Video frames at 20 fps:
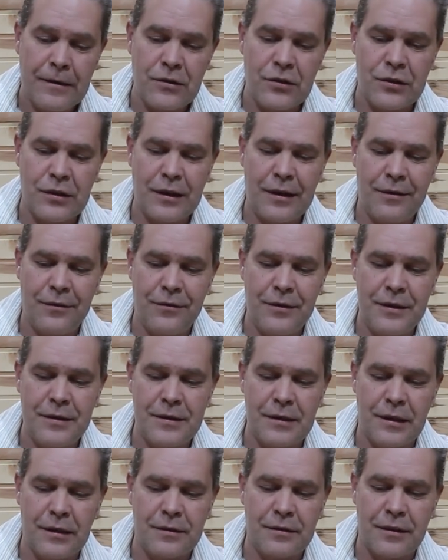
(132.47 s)
Жена,
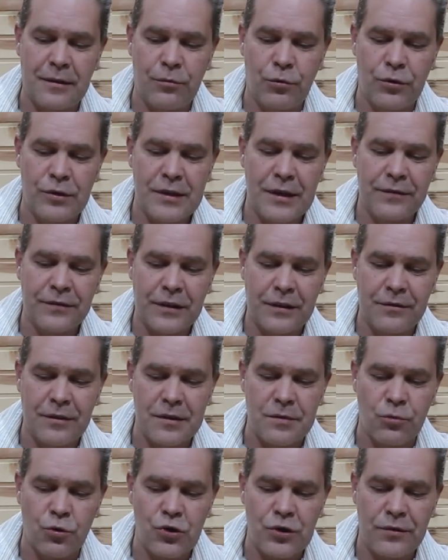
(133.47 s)
видите ли, требует завтра,
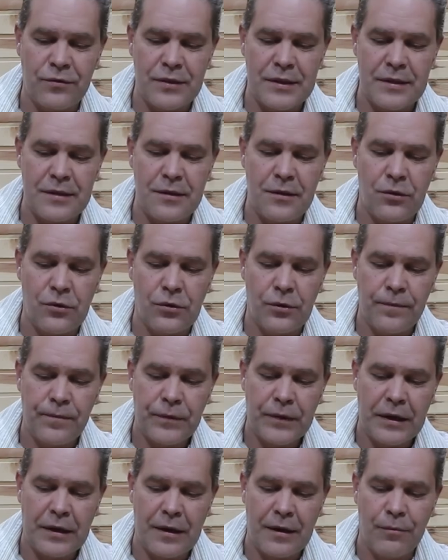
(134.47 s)
возможно, вести ее
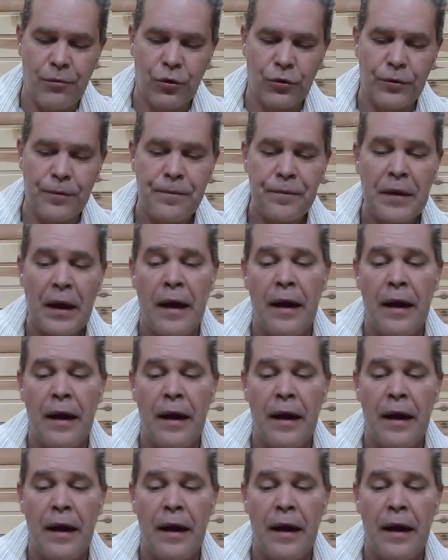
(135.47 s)
на работу.